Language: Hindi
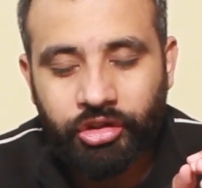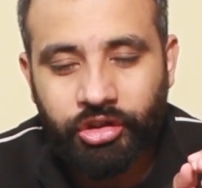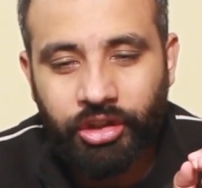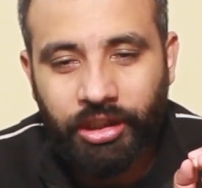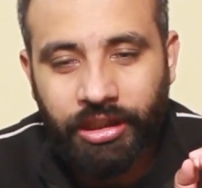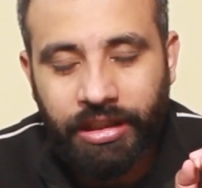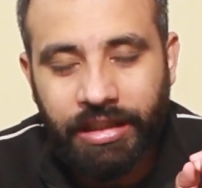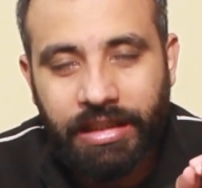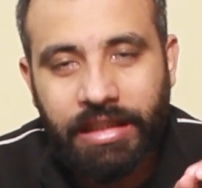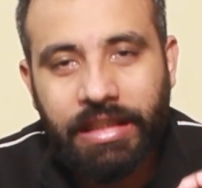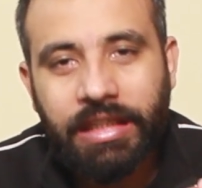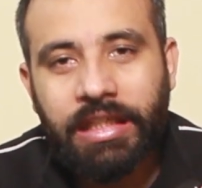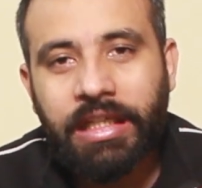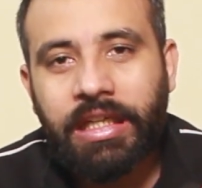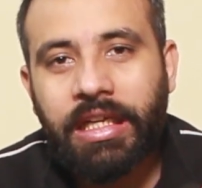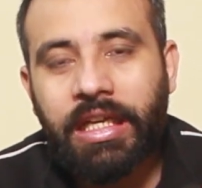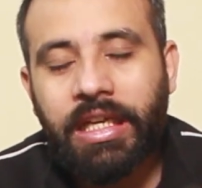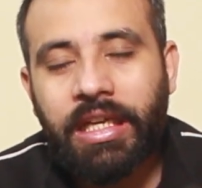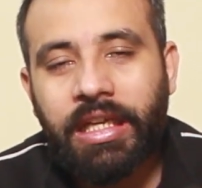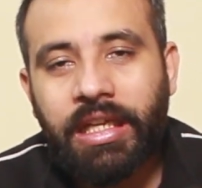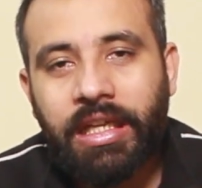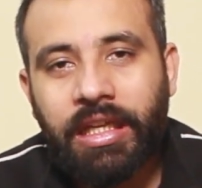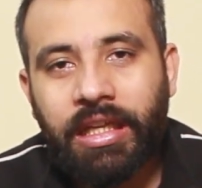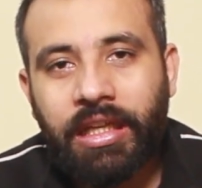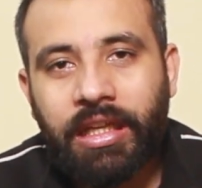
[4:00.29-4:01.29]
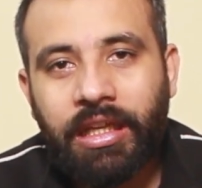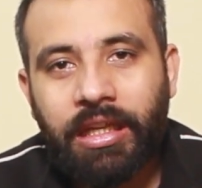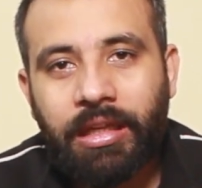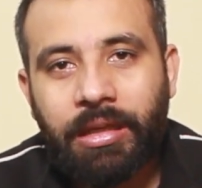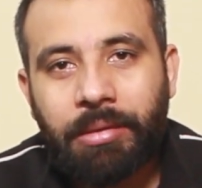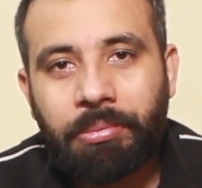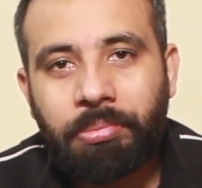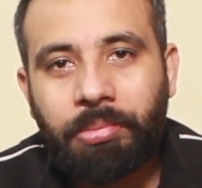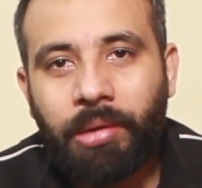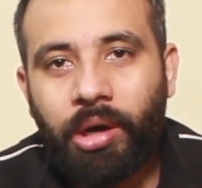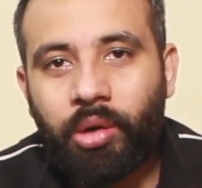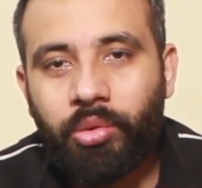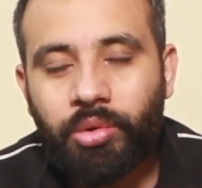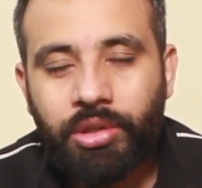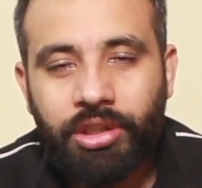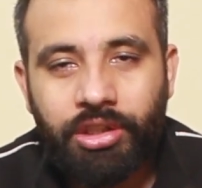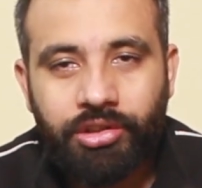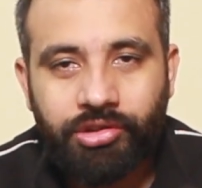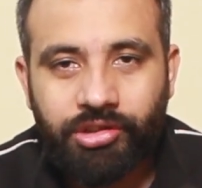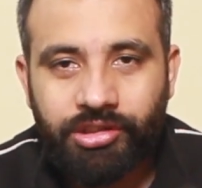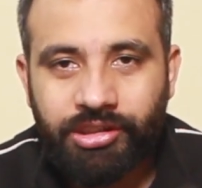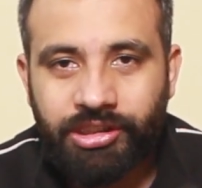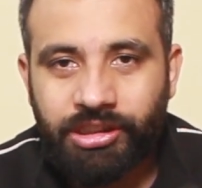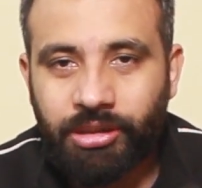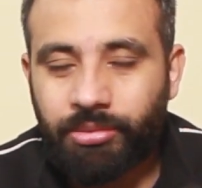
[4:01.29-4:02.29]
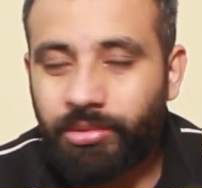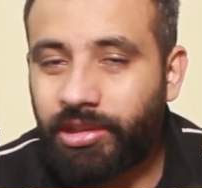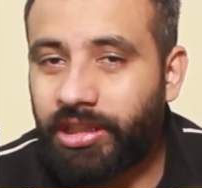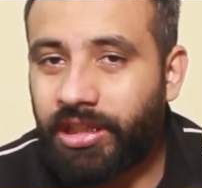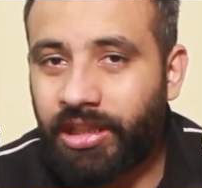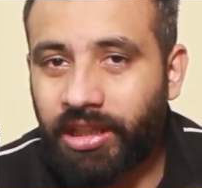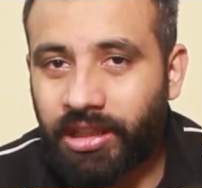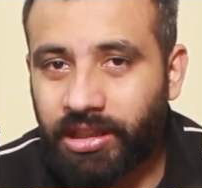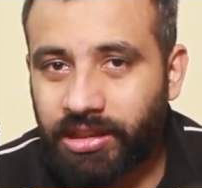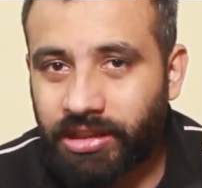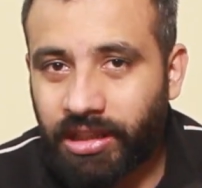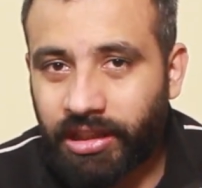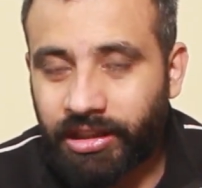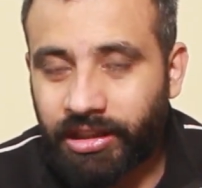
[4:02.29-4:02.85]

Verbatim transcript: यकीन करें कि पाँव के नीचे ज़मीन निकल